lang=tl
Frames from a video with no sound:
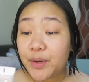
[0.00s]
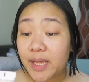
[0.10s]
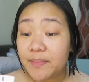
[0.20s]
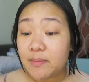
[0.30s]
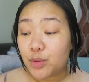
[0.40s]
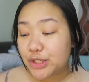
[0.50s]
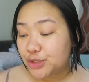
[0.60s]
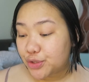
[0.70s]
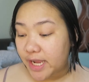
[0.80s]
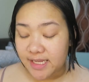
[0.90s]
Priming
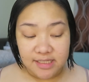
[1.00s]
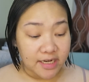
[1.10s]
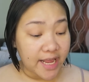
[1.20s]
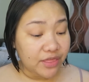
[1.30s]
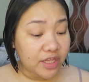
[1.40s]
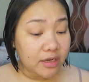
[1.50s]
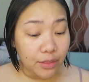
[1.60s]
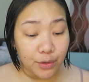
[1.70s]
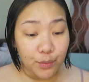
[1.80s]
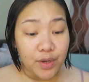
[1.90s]
Moisturizer and the
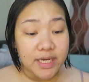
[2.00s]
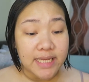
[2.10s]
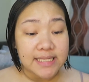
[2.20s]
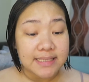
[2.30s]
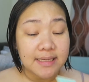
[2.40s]
other one is